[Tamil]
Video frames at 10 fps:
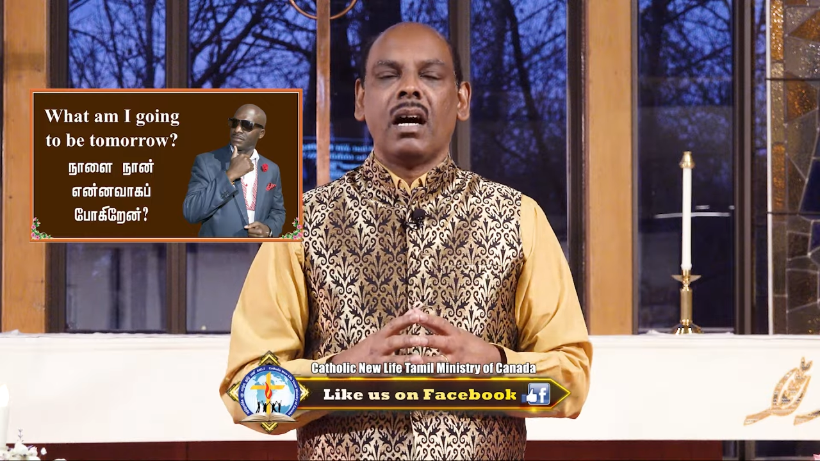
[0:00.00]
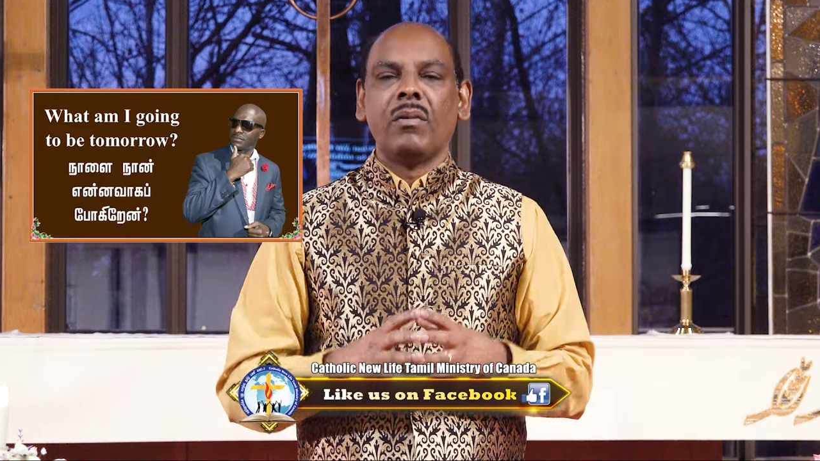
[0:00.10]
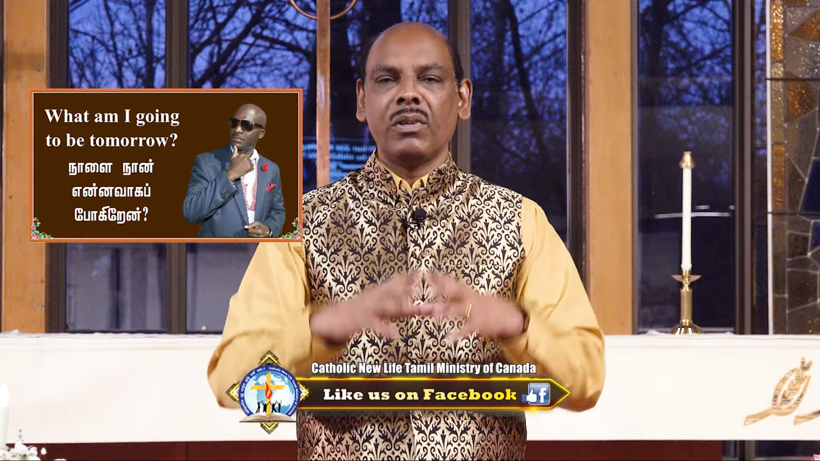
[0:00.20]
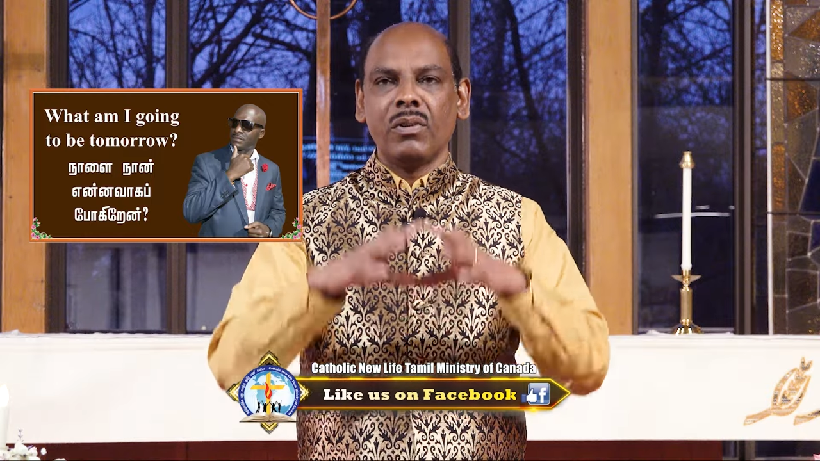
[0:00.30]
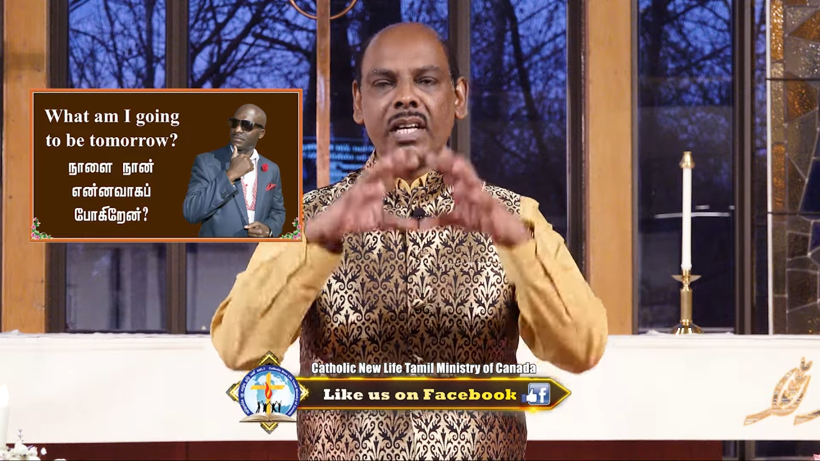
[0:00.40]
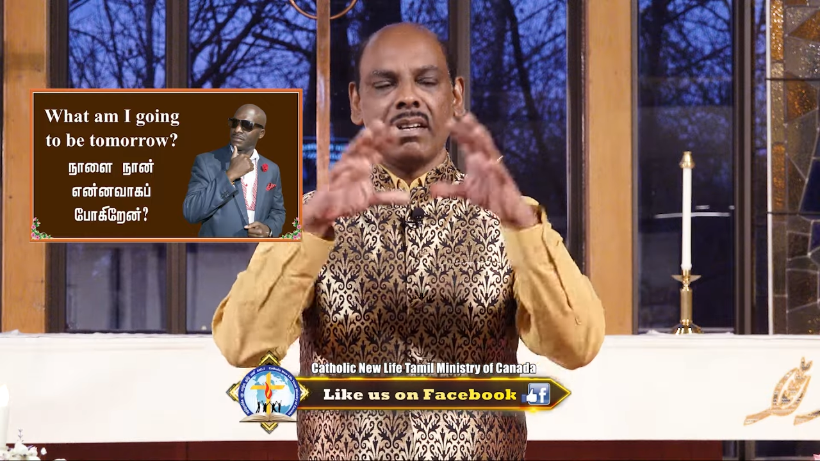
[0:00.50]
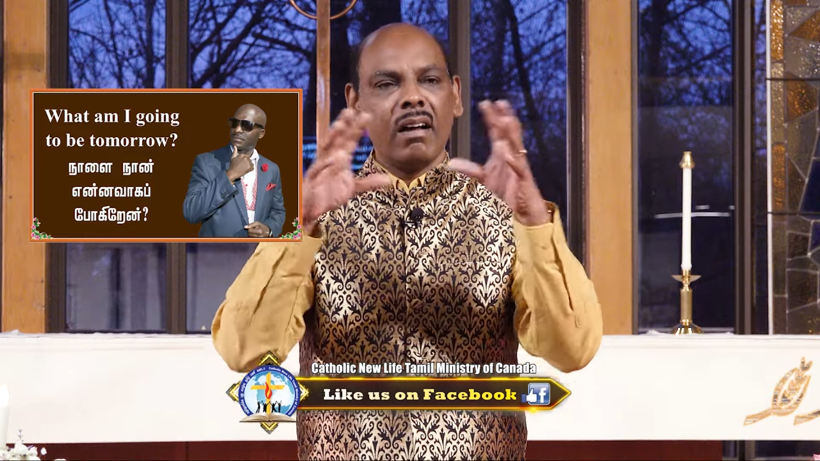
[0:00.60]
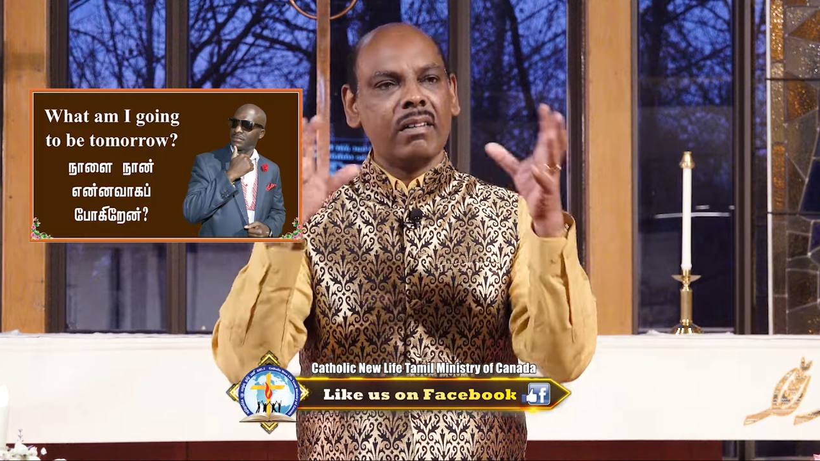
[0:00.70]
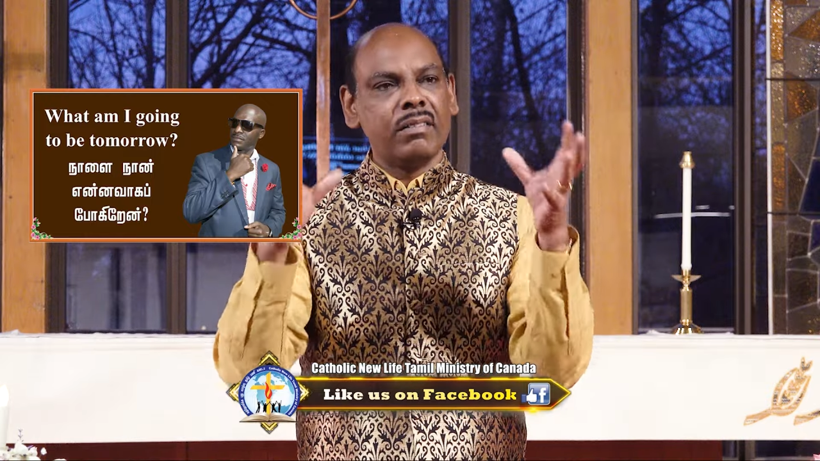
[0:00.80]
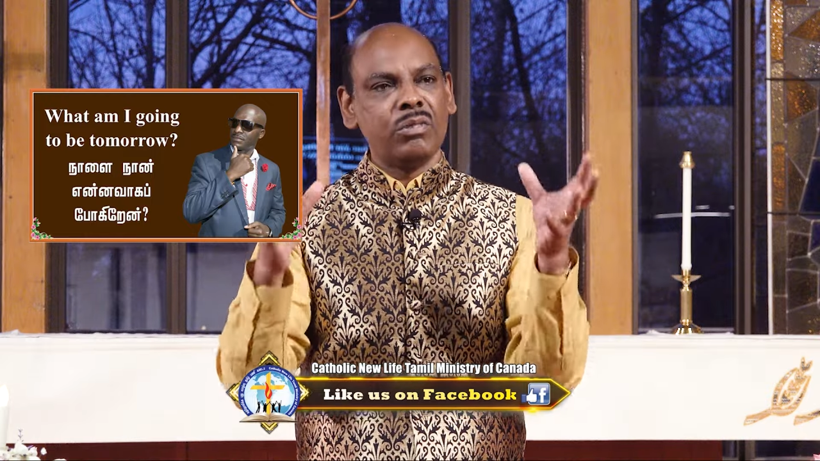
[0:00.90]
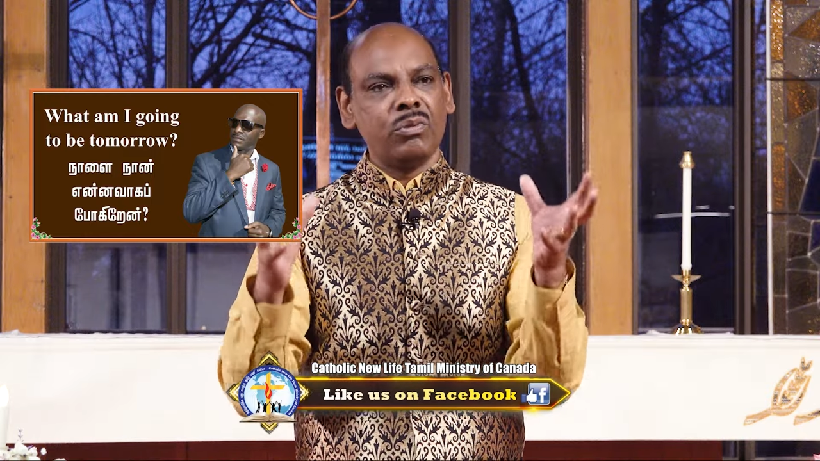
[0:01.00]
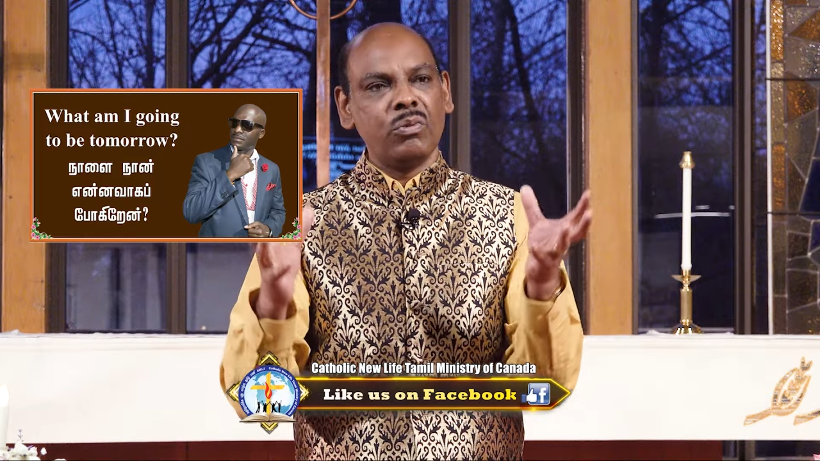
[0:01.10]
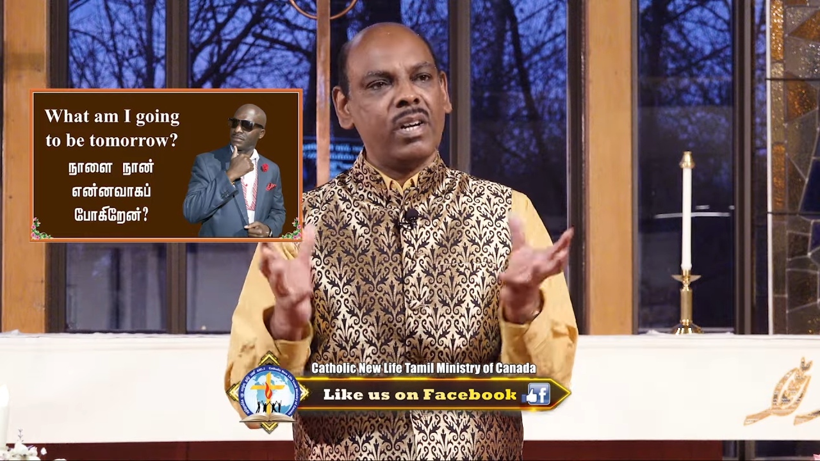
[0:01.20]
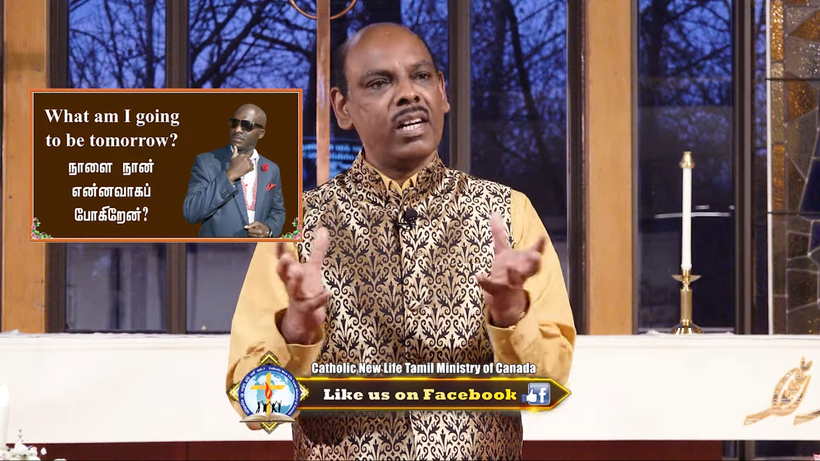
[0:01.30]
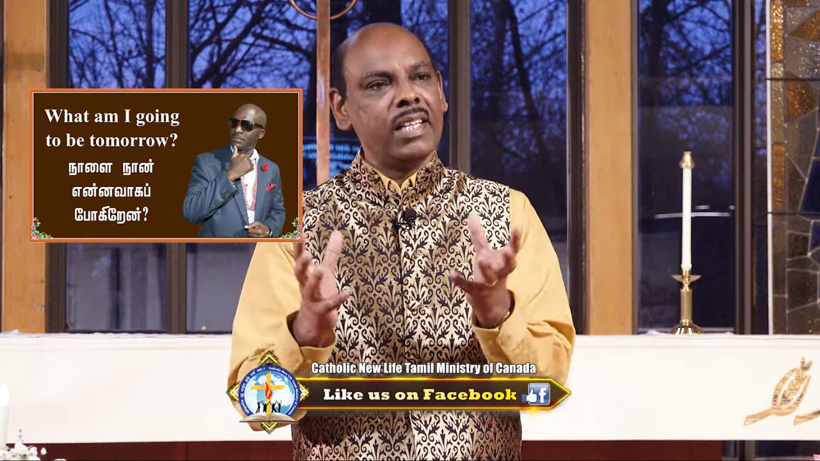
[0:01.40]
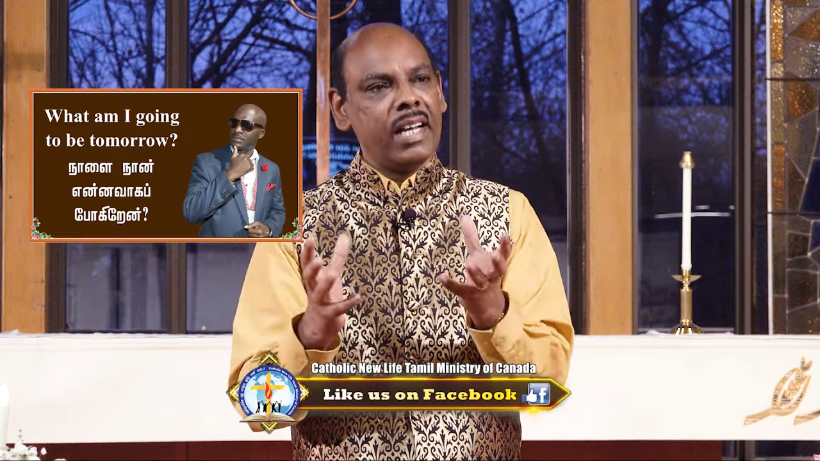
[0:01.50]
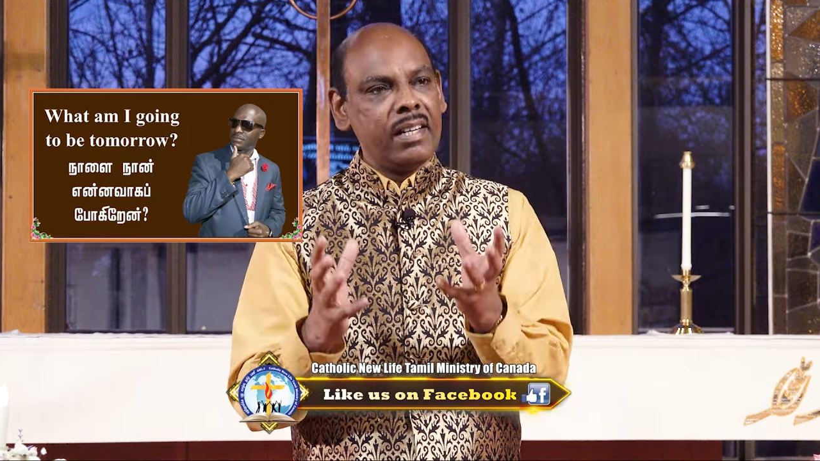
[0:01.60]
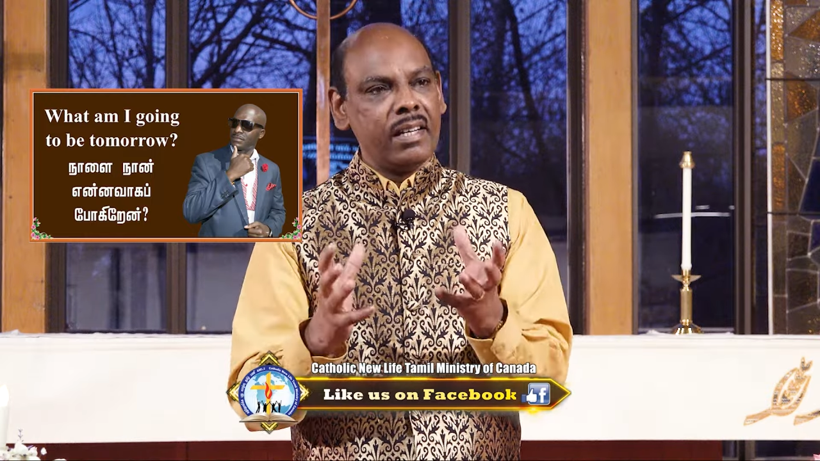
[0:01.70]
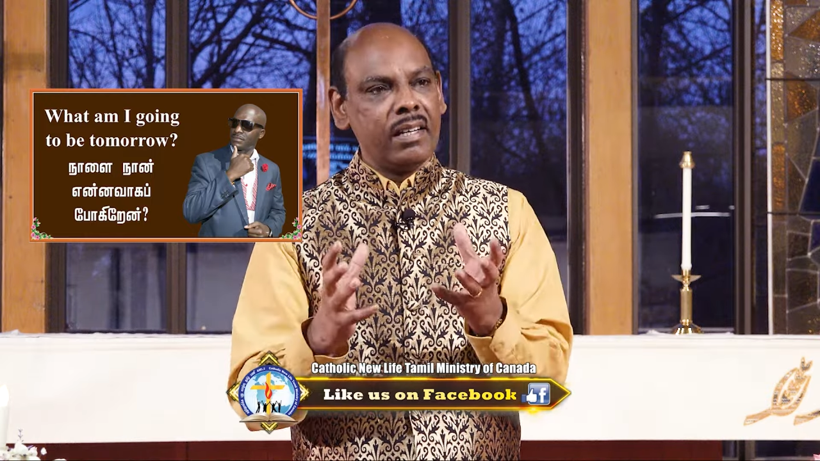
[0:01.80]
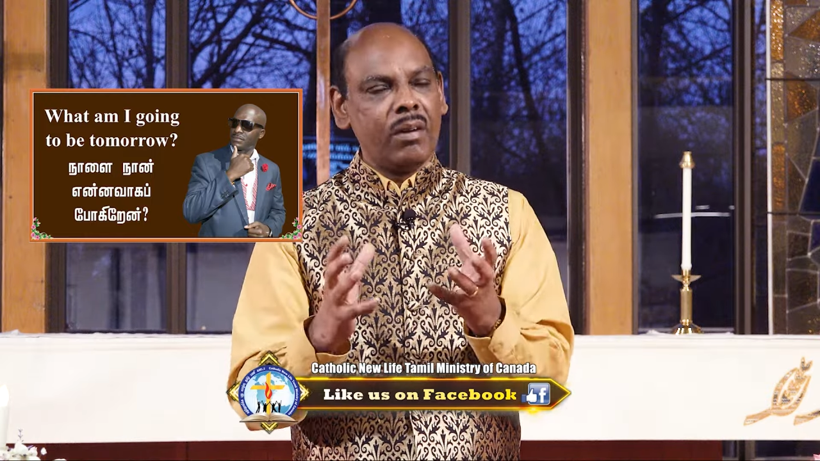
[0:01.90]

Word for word: அவர்களுடைய நாட்டு சூழல் என்ன